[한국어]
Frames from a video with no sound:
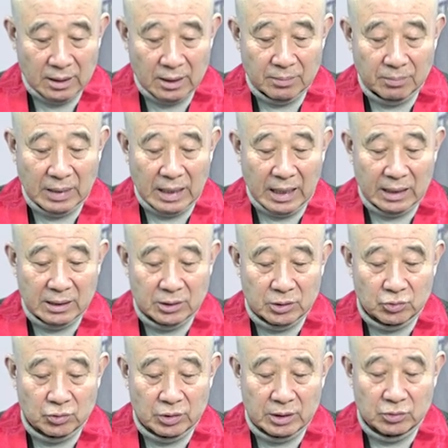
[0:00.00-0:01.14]

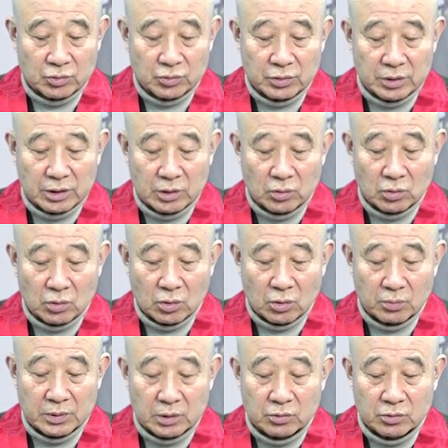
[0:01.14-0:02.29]
마하라스트라주 인도
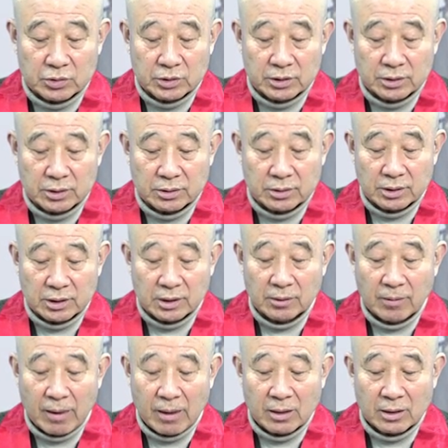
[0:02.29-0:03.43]
비구 승려들이
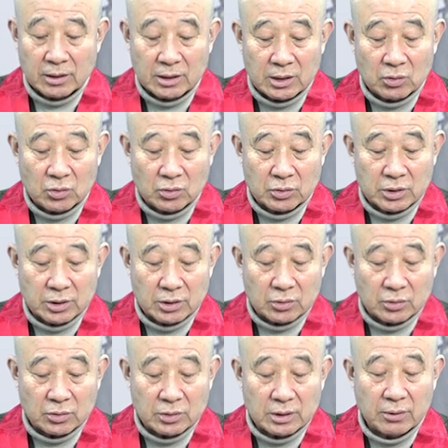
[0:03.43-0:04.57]
인도
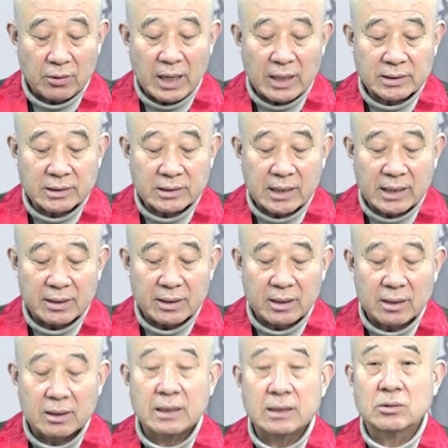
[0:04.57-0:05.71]
전역으로 이제
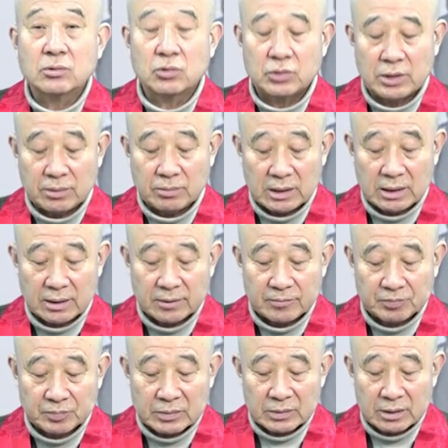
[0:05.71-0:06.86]
확산되어 가는 추세입니다.
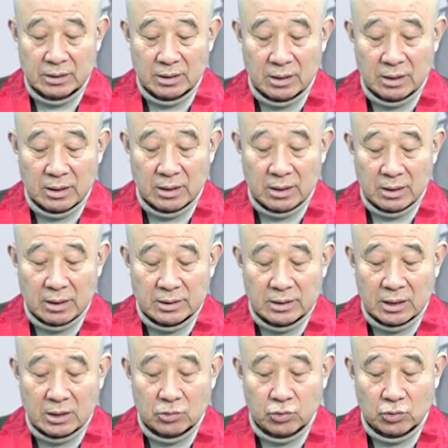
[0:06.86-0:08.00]

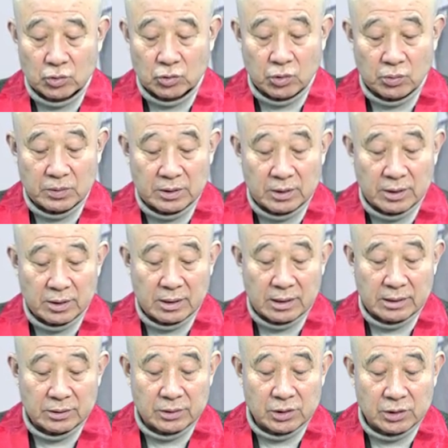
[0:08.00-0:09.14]
제가 주로 초빙되어
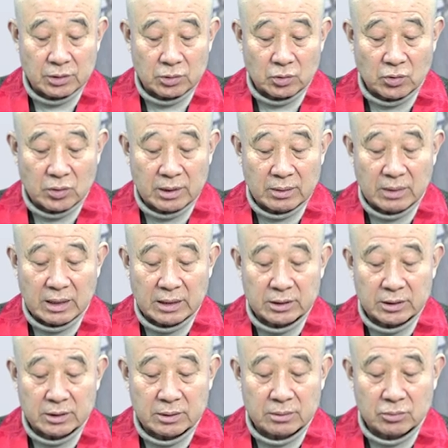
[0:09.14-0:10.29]
가는 지역 또한
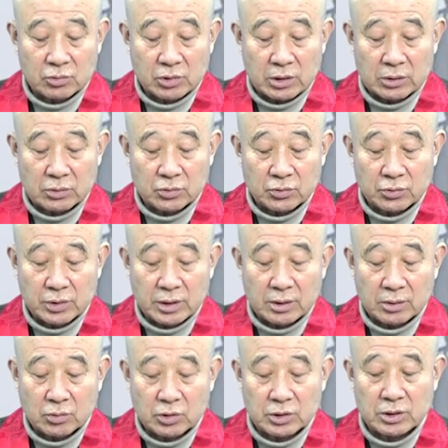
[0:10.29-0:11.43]
마하라스트라주의
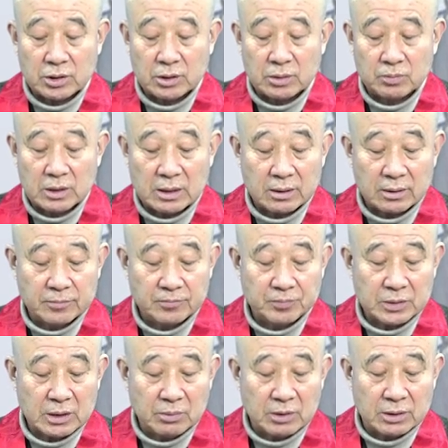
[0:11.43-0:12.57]
도시들입니다.
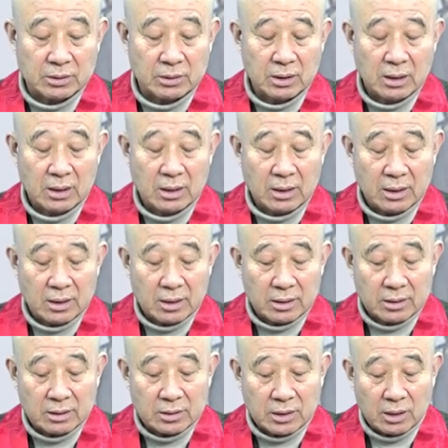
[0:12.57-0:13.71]
이번
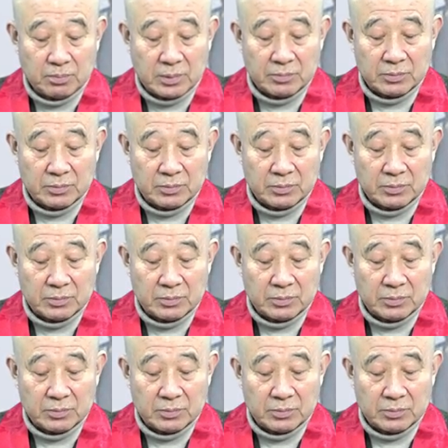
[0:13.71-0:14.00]
그 설법